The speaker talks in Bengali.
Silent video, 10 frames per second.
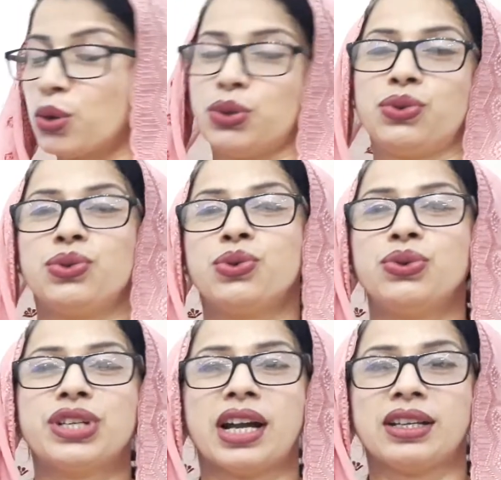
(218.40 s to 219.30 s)
কতটুকু
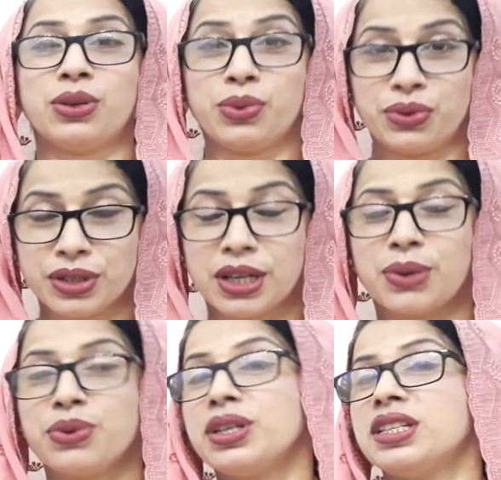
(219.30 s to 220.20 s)
জানি রবীন্দ্রনাথ
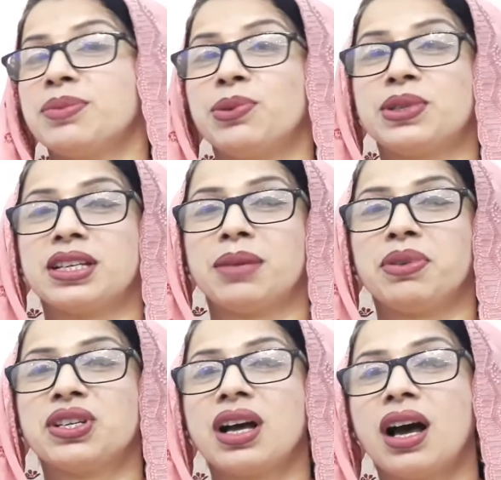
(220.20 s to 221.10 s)
ঠাকুর নিজে বলছেন এই
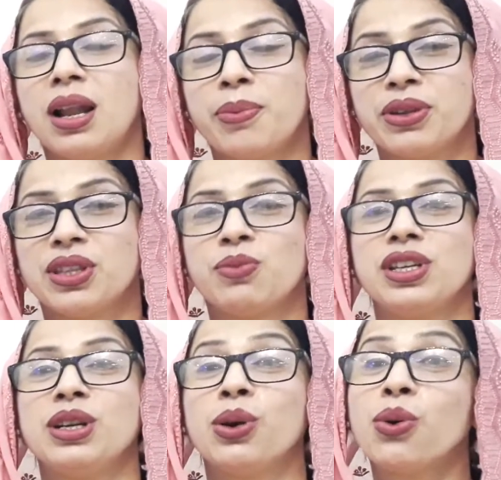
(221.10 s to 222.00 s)
বিশাল
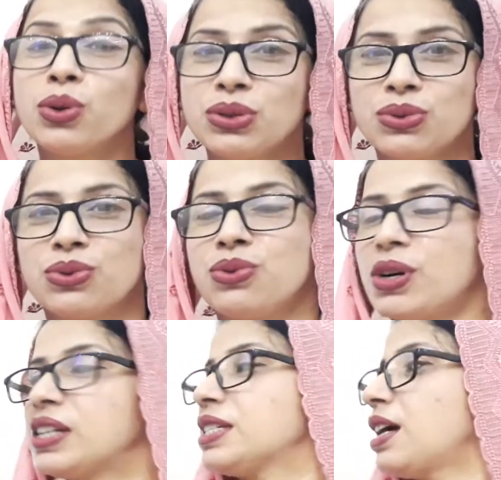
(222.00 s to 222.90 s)
পৃথিবীর কতটুকু
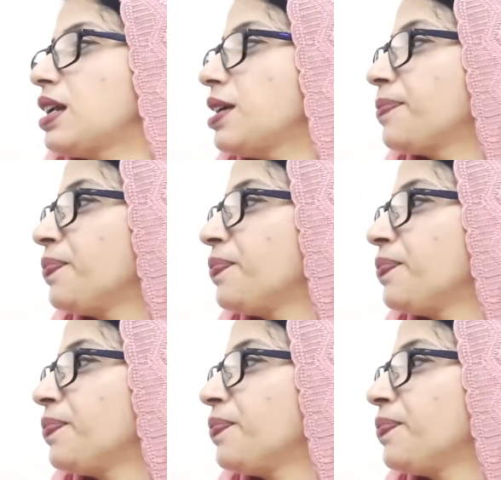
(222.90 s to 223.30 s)
আর জানি